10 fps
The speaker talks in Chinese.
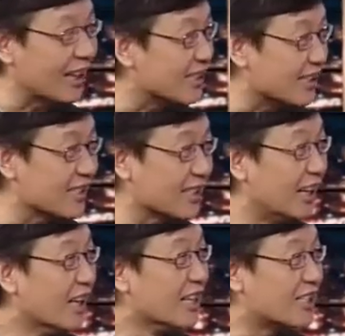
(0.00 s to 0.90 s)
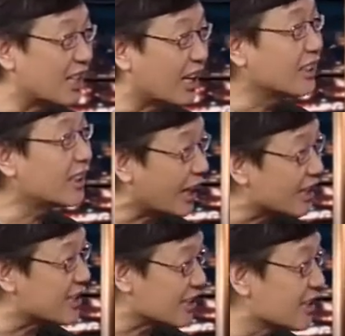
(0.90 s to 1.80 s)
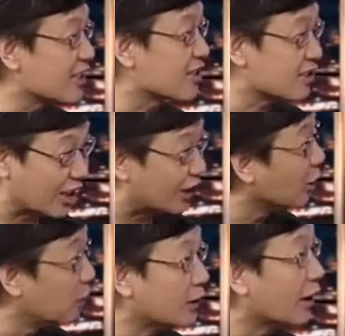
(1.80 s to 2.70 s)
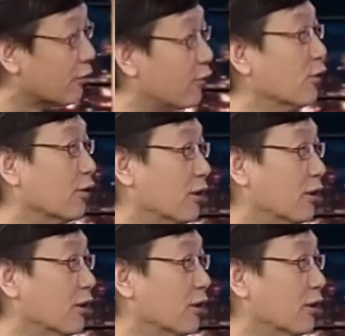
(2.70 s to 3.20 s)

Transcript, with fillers: 是富起来了呢？潜台词是谁都不能富，